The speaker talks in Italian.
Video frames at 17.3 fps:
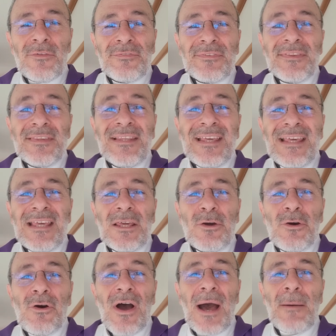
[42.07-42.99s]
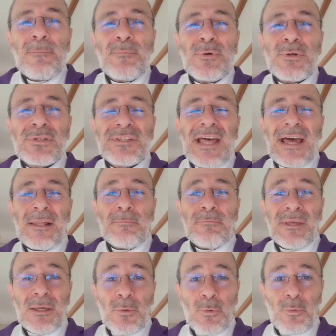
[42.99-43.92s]
Dio a
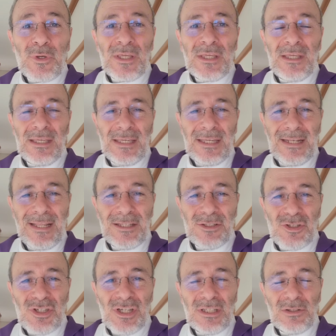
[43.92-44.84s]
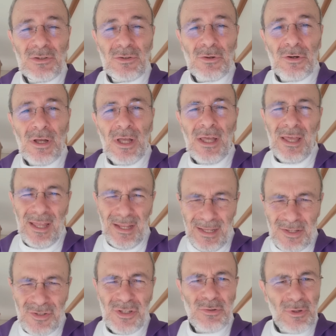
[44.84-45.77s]
portarmi qui in Egitto. In
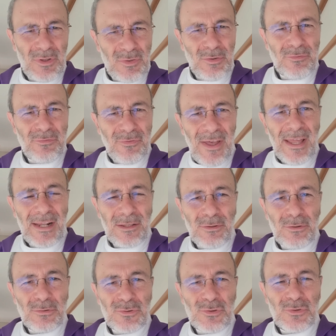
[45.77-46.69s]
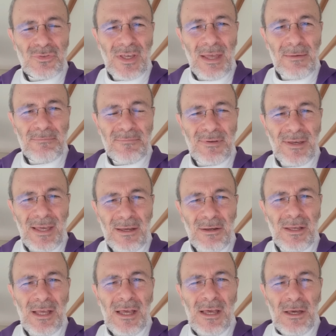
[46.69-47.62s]
Egitto ha sofferto Giuseppe
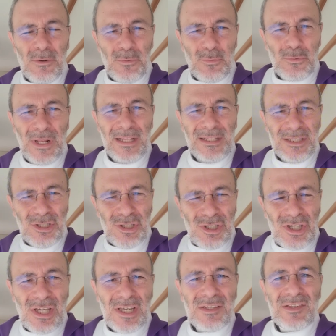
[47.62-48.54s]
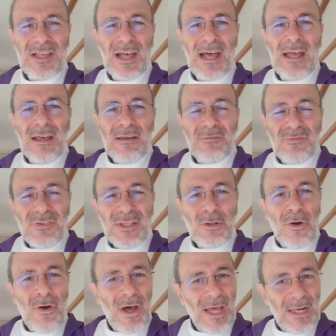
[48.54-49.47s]
eh? una discesa
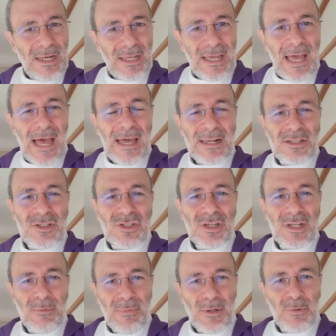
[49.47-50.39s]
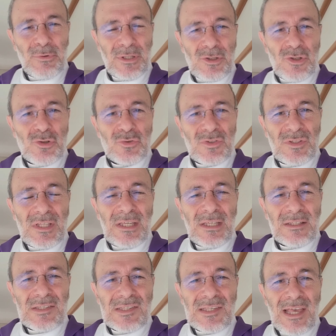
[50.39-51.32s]
fino al carcere per
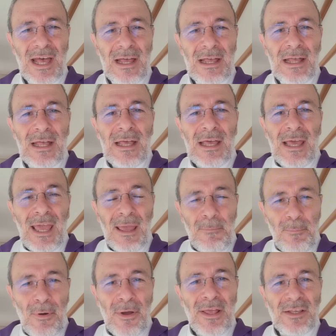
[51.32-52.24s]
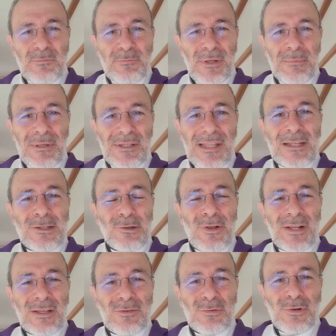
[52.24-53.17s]
un'ingiustizia e poi ha sperimentato
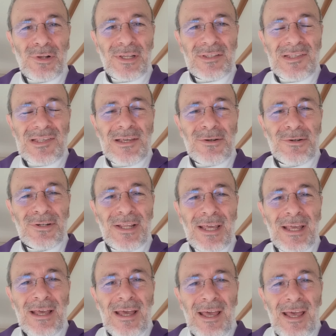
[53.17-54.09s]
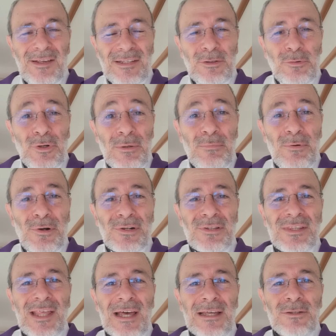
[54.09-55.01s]
la risurrezione, è stato
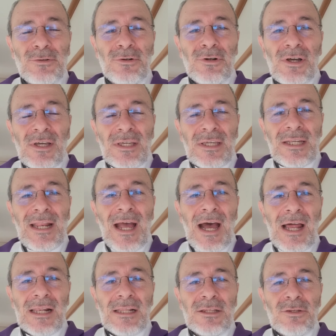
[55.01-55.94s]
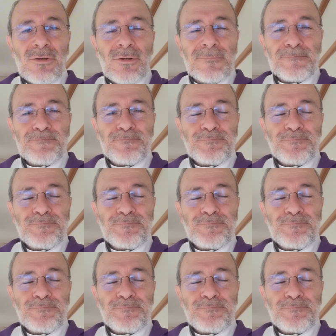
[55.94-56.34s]
riportato in alto